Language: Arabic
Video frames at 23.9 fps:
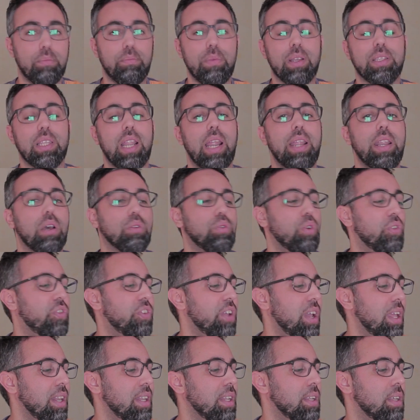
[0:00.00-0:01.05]
مثلا ناخذ
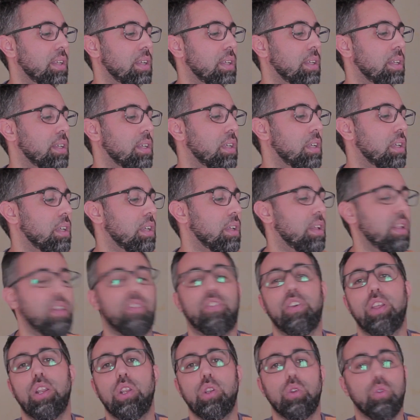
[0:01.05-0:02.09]
فعل
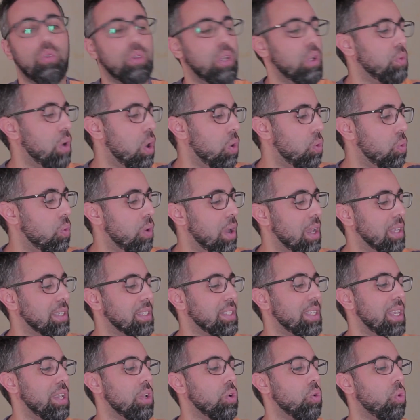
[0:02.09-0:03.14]
الفعل الاولي وهو
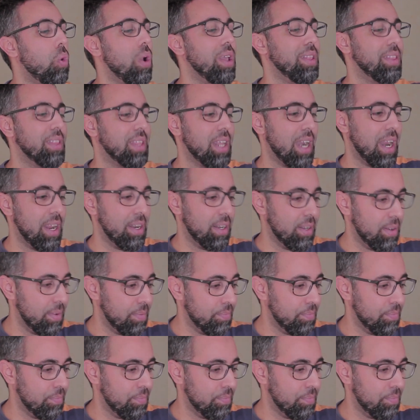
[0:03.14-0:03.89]
سينكوينتران